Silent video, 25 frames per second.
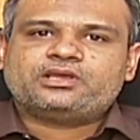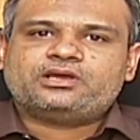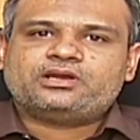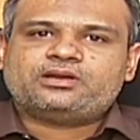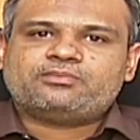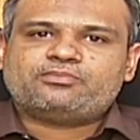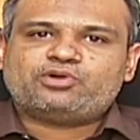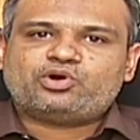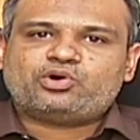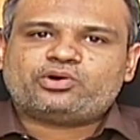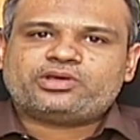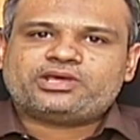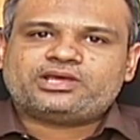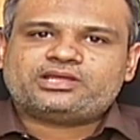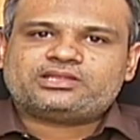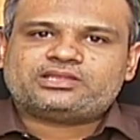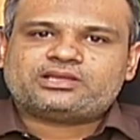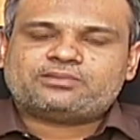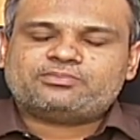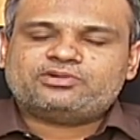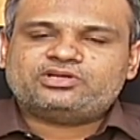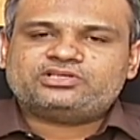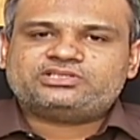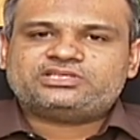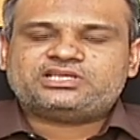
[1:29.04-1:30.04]
நம்மளுடைய
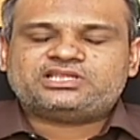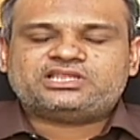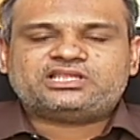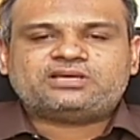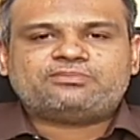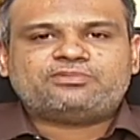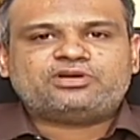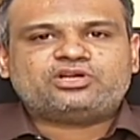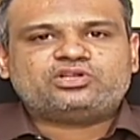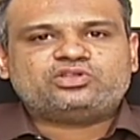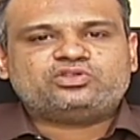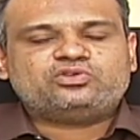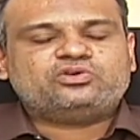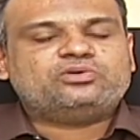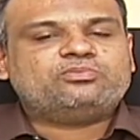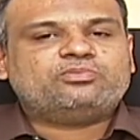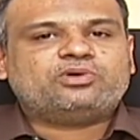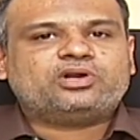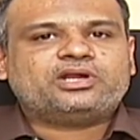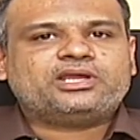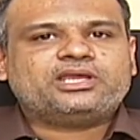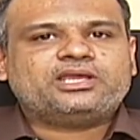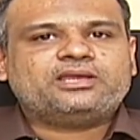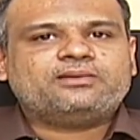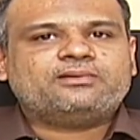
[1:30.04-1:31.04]
தமிழ் சித்த மருத்துவ
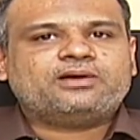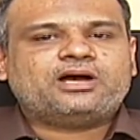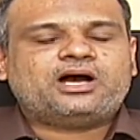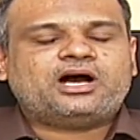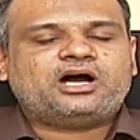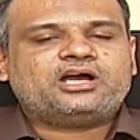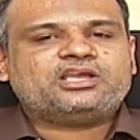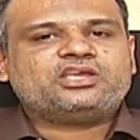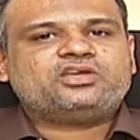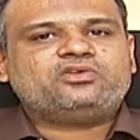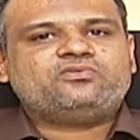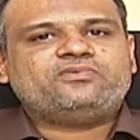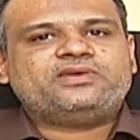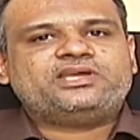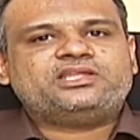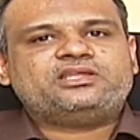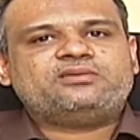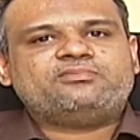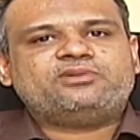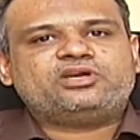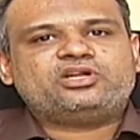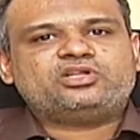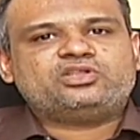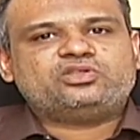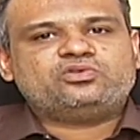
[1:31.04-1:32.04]
முறை ஆயுர்வேத
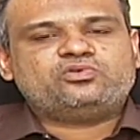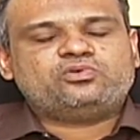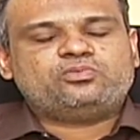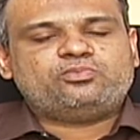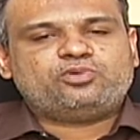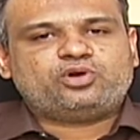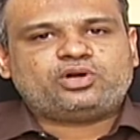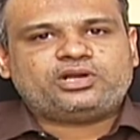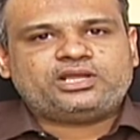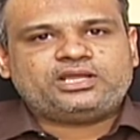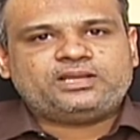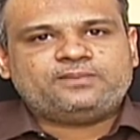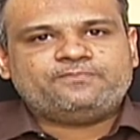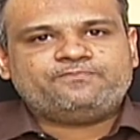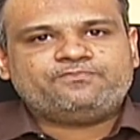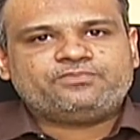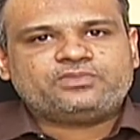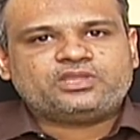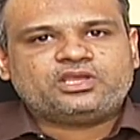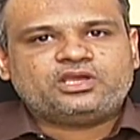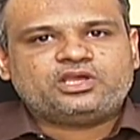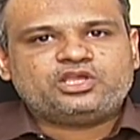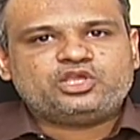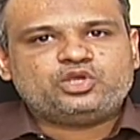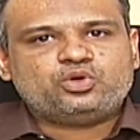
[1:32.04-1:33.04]
மருத்துவ முறை
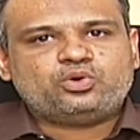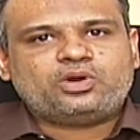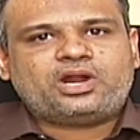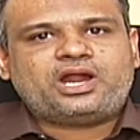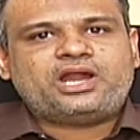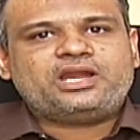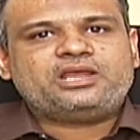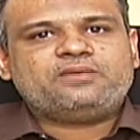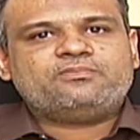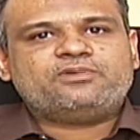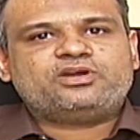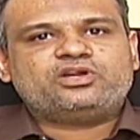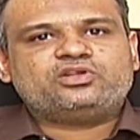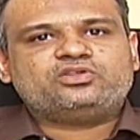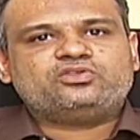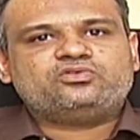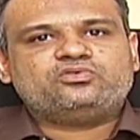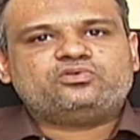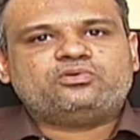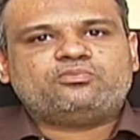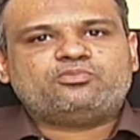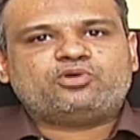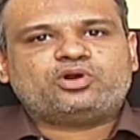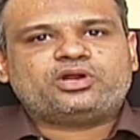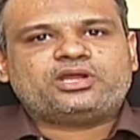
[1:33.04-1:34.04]
யுனானி
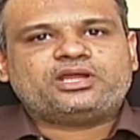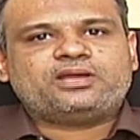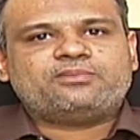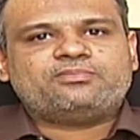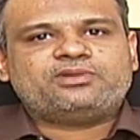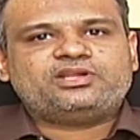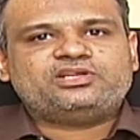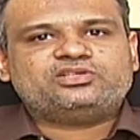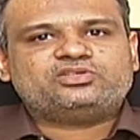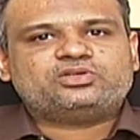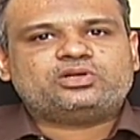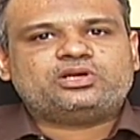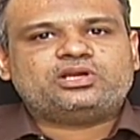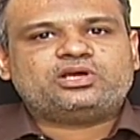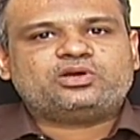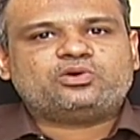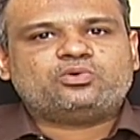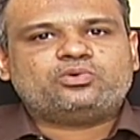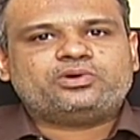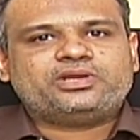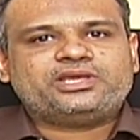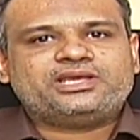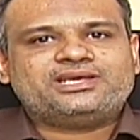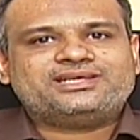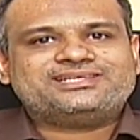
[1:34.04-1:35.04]
மருத்துவ முறை அப்படின்னு
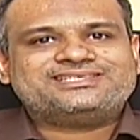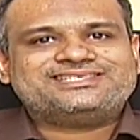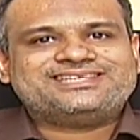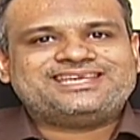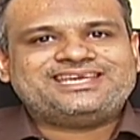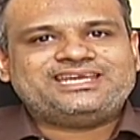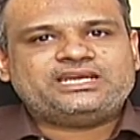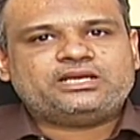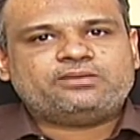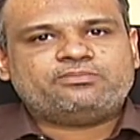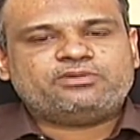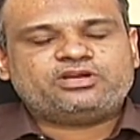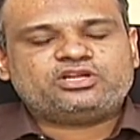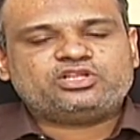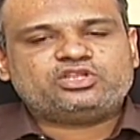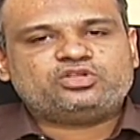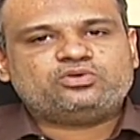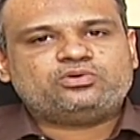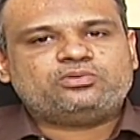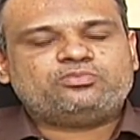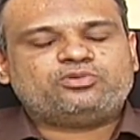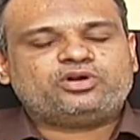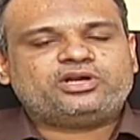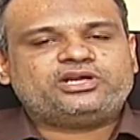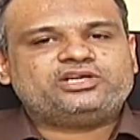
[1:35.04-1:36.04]
சொல்லக்கூடிய சீன
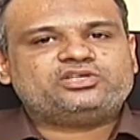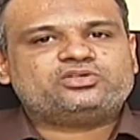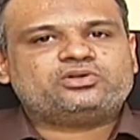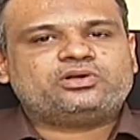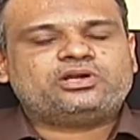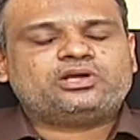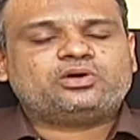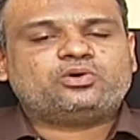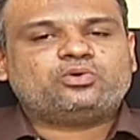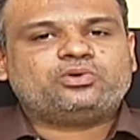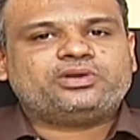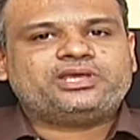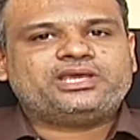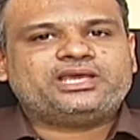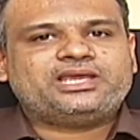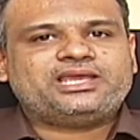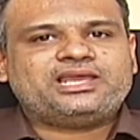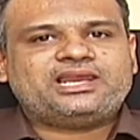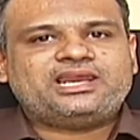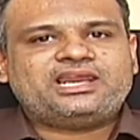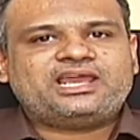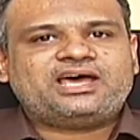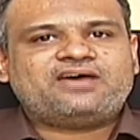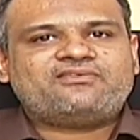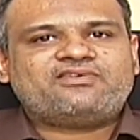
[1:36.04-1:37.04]
மருத்துவ முறைன்னு சொல்லக்கூடிய
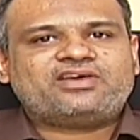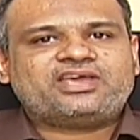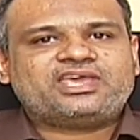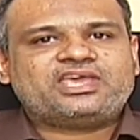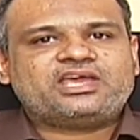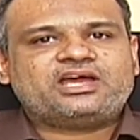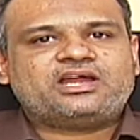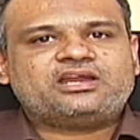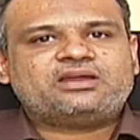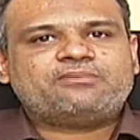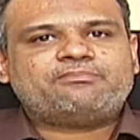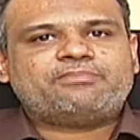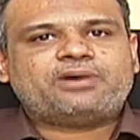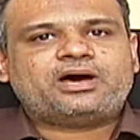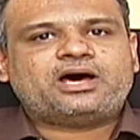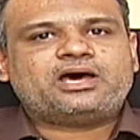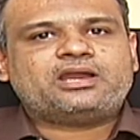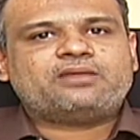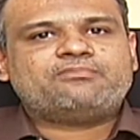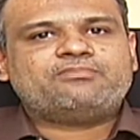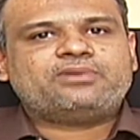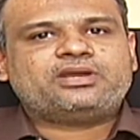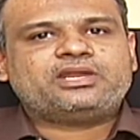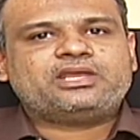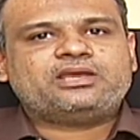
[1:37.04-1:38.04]
எல்லா வகையான
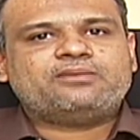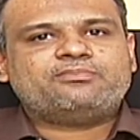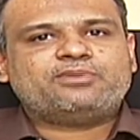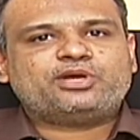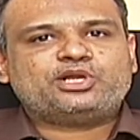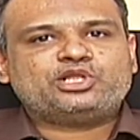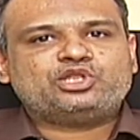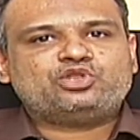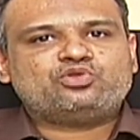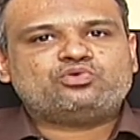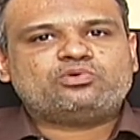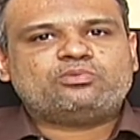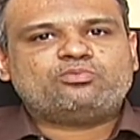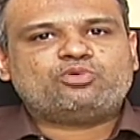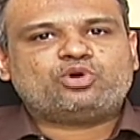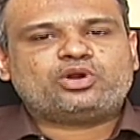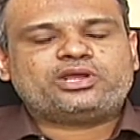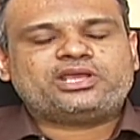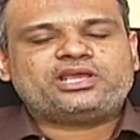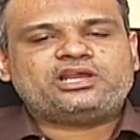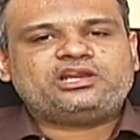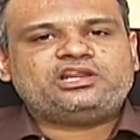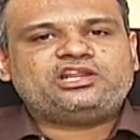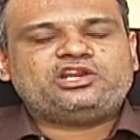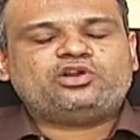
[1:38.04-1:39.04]
பாரம்பரிய மருத்துவ
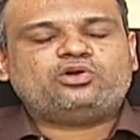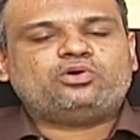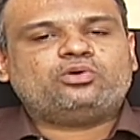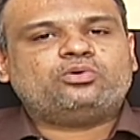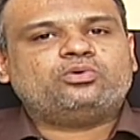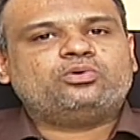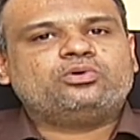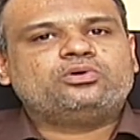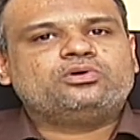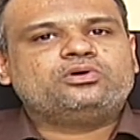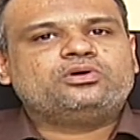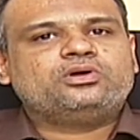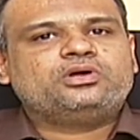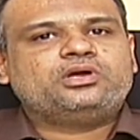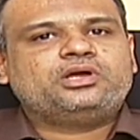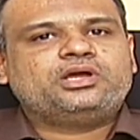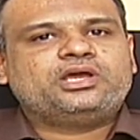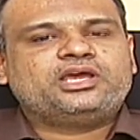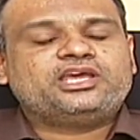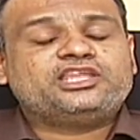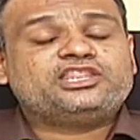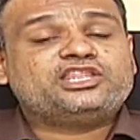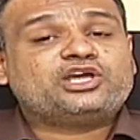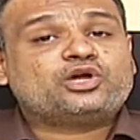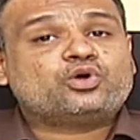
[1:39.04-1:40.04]
முறைகளிலும்
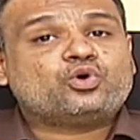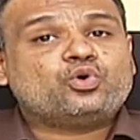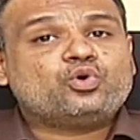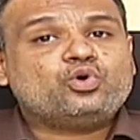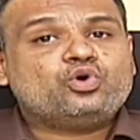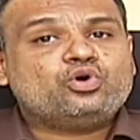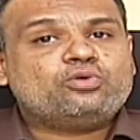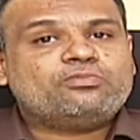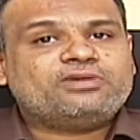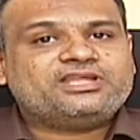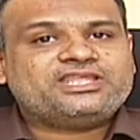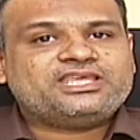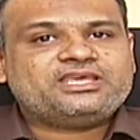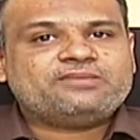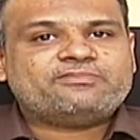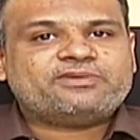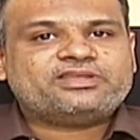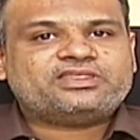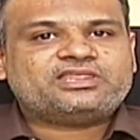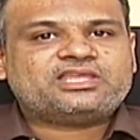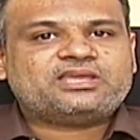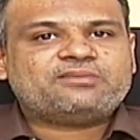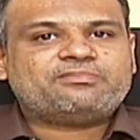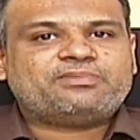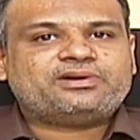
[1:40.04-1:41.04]
இந்த குங்கும
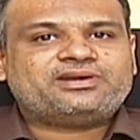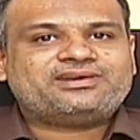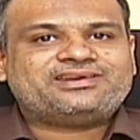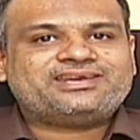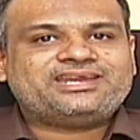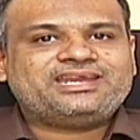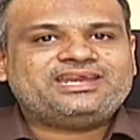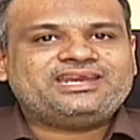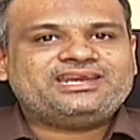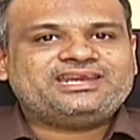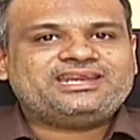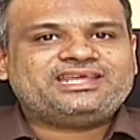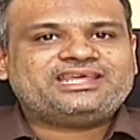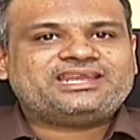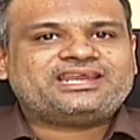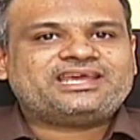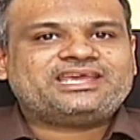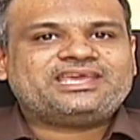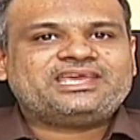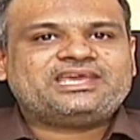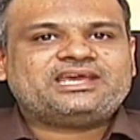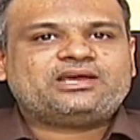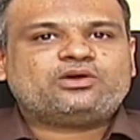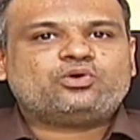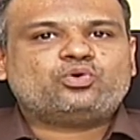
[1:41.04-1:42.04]
தீபத்தை பற்றி
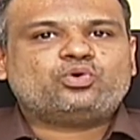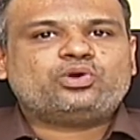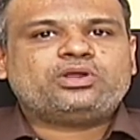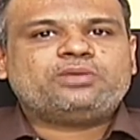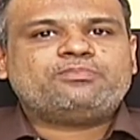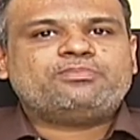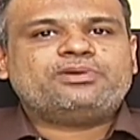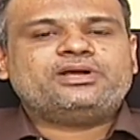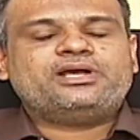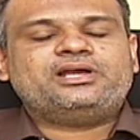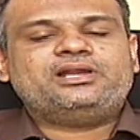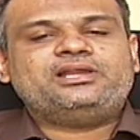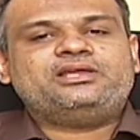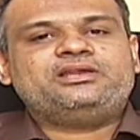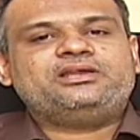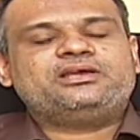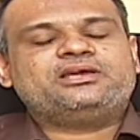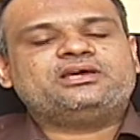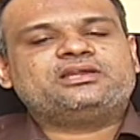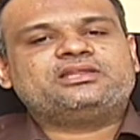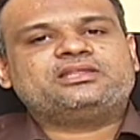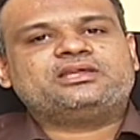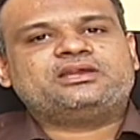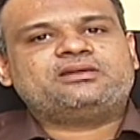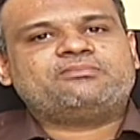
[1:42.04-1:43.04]
நிறைய குறிப்புகள்
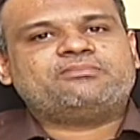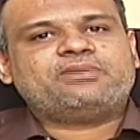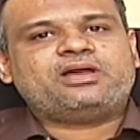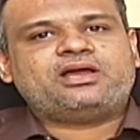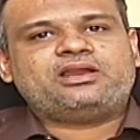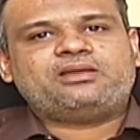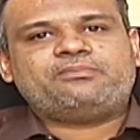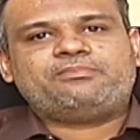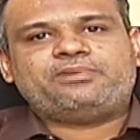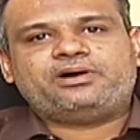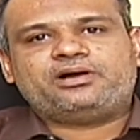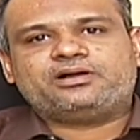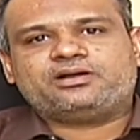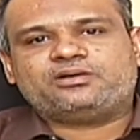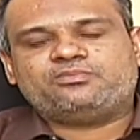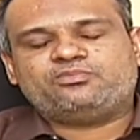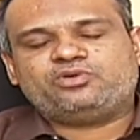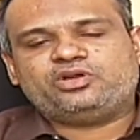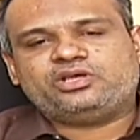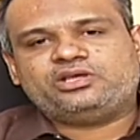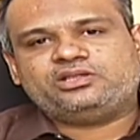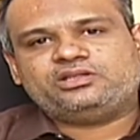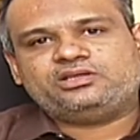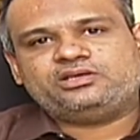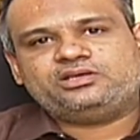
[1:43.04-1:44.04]
இருக்கிறத நம்மளால் பார்க்க
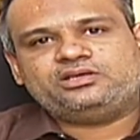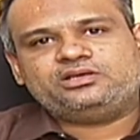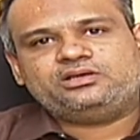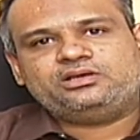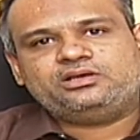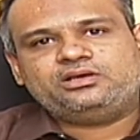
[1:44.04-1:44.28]
முடியுது